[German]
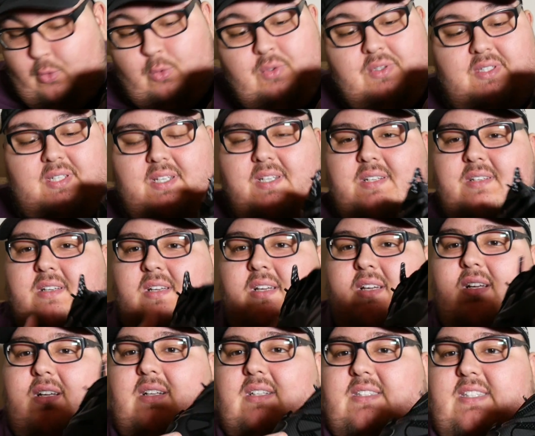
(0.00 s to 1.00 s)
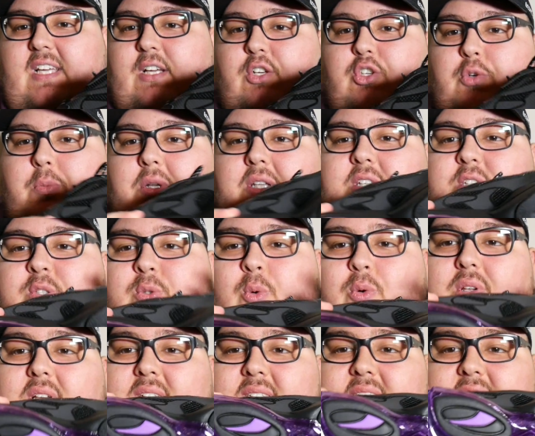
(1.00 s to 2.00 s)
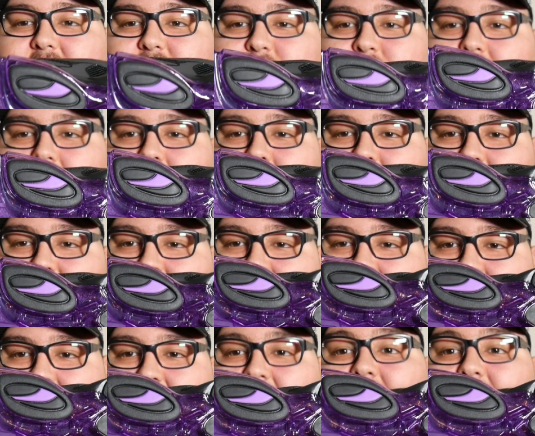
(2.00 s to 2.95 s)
unten zeige ich schon mal die Sohle, sieht so aus.